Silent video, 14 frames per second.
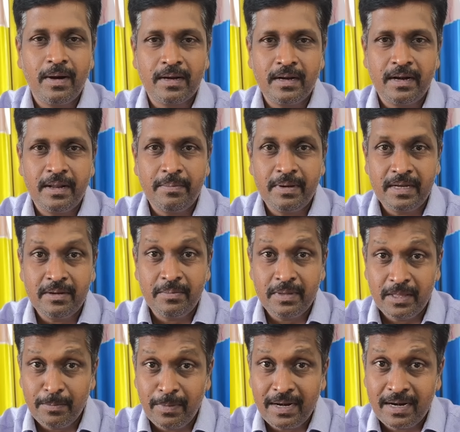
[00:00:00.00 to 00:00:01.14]
பார்க்கலாம் நம்ம இன்னும்
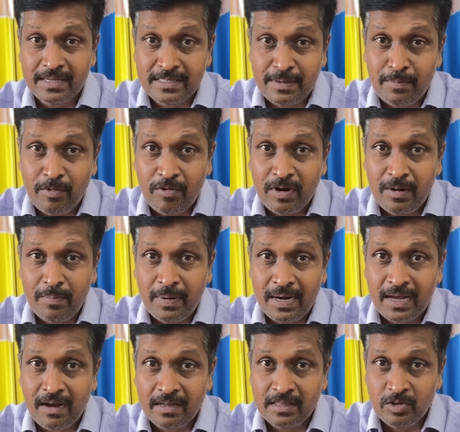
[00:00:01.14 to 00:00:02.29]
இந்த மாதிரியான சம்பவங்கள் பல
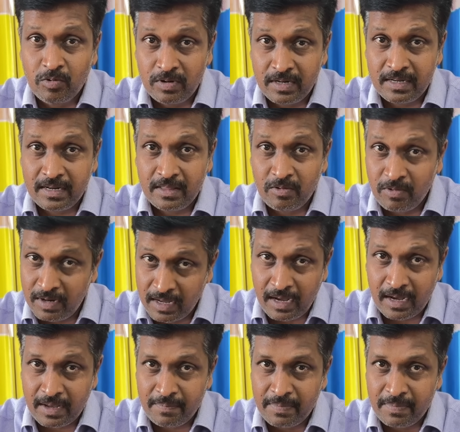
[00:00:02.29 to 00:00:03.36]
காத்து கொண்டு இருக்கிறது உங்களுக்காக